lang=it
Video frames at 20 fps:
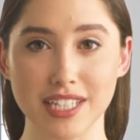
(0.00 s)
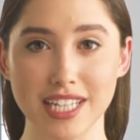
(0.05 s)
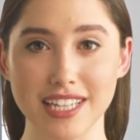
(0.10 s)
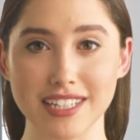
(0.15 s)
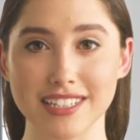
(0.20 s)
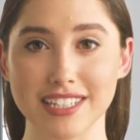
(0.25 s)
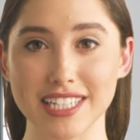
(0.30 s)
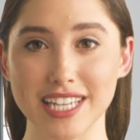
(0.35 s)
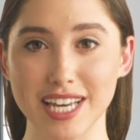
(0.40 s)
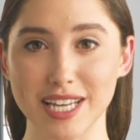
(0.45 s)

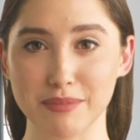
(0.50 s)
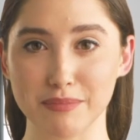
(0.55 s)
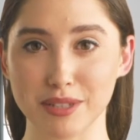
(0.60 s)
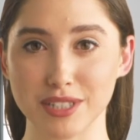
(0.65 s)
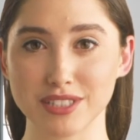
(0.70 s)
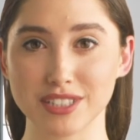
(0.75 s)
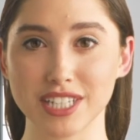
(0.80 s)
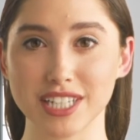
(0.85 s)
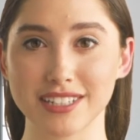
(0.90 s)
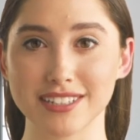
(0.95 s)
indica
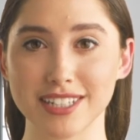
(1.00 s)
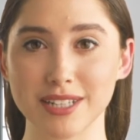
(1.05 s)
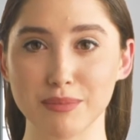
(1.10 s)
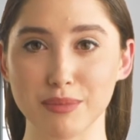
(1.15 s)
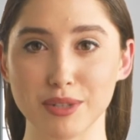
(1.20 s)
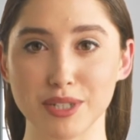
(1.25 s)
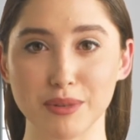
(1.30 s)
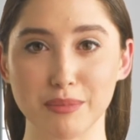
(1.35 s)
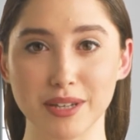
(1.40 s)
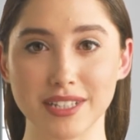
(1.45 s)
invece il
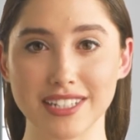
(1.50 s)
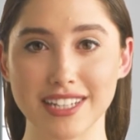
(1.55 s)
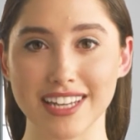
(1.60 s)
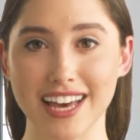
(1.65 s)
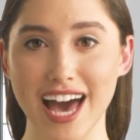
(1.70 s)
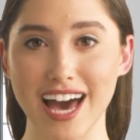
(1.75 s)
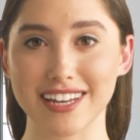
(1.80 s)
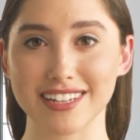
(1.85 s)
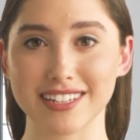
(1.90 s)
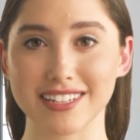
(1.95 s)
tipo di
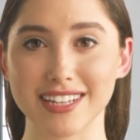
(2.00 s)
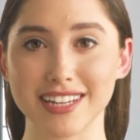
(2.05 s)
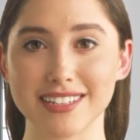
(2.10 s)
materiale